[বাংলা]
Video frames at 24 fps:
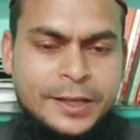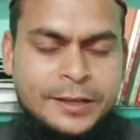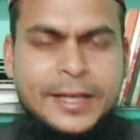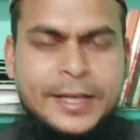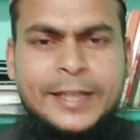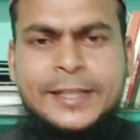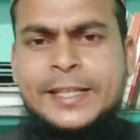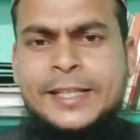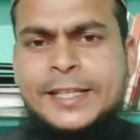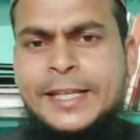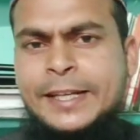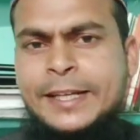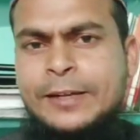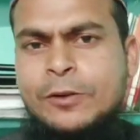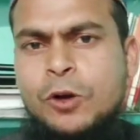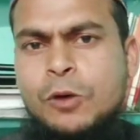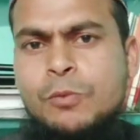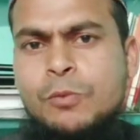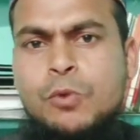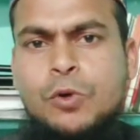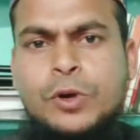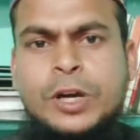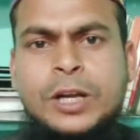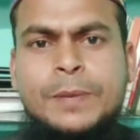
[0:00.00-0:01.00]
তাতে সেটি
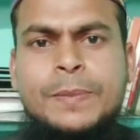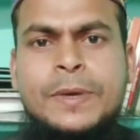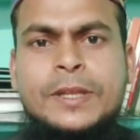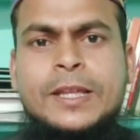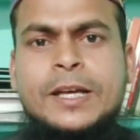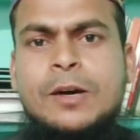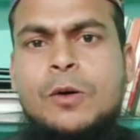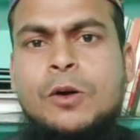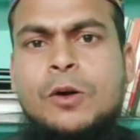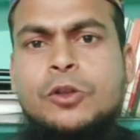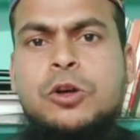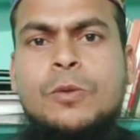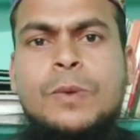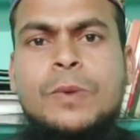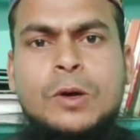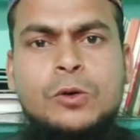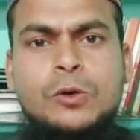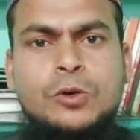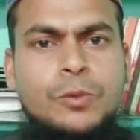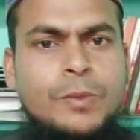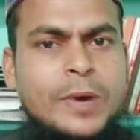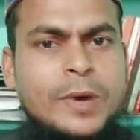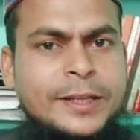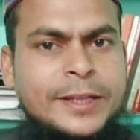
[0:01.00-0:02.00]
হোক বুকের ব্যথা অথবা
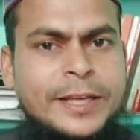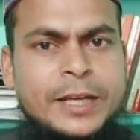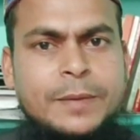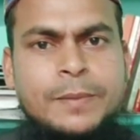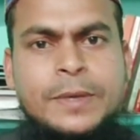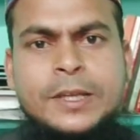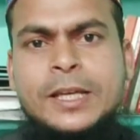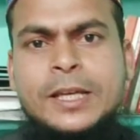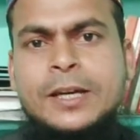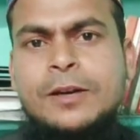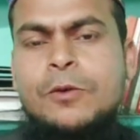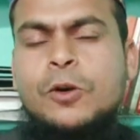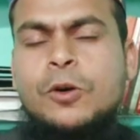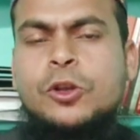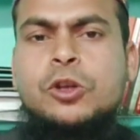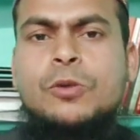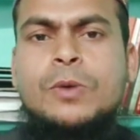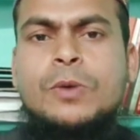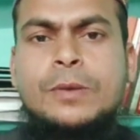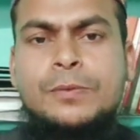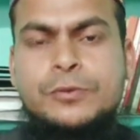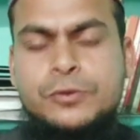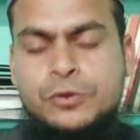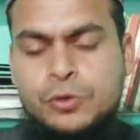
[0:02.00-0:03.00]
কোনো মাথার ব্যথা
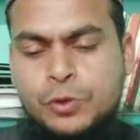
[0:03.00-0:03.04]
অথবা